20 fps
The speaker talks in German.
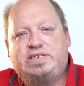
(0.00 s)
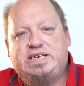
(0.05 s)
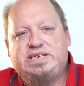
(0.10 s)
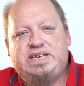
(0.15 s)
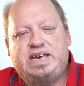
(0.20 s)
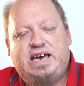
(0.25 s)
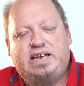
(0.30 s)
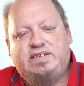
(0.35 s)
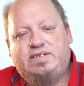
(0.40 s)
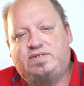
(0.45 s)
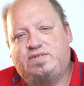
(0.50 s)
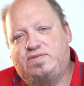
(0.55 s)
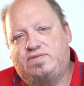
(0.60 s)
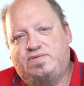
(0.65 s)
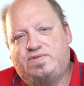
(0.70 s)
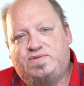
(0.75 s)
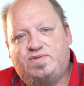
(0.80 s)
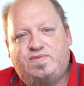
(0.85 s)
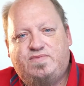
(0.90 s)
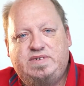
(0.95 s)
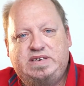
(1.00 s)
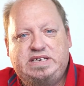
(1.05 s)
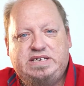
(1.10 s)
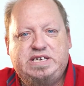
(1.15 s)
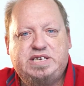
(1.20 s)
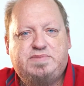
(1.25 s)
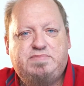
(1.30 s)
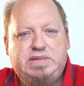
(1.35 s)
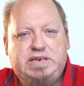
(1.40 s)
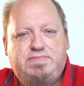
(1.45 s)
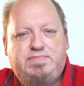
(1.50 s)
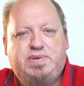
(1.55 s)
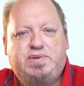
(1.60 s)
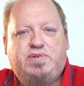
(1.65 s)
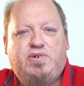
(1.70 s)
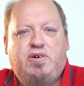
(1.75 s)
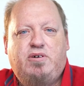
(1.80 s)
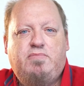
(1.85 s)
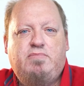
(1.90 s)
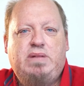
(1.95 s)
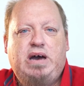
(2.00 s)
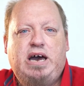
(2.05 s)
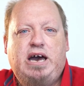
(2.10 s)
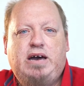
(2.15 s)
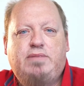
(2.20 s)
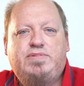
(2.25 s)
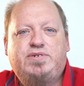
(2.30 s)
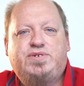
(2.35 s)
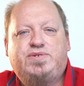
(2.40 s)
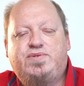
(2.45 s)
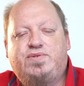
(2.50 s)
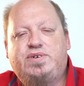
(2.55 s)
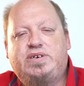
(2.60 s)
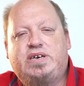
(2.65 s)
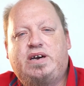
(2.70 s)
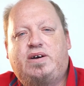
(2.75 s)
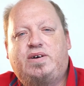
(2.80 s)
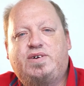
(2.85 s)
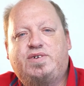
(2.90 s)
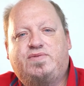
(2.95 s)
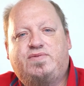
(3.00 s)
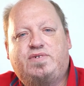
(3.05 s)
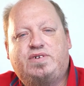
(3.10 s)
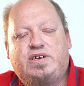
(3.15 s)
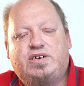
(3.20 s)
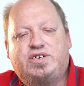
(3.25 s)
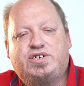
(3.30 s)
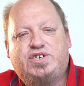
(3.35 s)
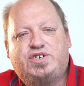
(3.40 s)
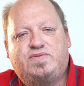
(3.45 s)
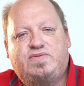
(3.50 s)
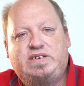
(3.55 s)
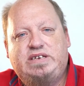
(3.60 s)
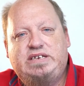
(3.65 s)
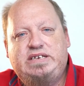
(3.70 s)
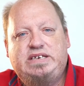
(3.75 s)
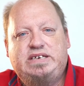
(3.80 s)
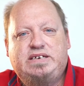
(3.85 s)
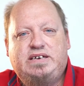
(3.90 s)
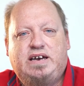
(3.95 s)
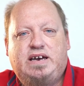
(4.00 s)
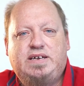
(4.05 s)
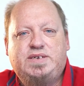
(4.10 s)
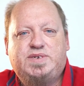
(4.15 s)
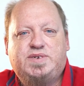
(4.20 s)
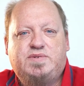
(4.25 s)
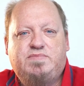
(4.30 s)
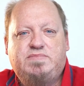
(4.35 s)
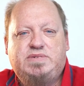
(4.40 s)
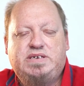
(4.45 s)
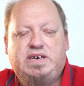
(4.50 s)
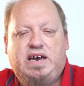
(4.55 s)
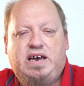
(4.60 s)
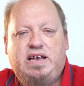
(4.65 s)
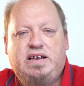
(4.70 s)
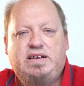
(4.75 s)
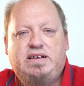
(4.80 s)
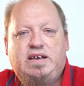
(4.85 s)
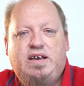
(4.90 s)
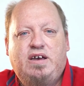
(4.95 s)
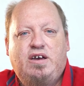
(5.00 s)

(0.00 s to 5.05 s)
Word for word: das hat, so wie ich das mitbekommen habe, durchaus von der Geschwindigkeit zum Teil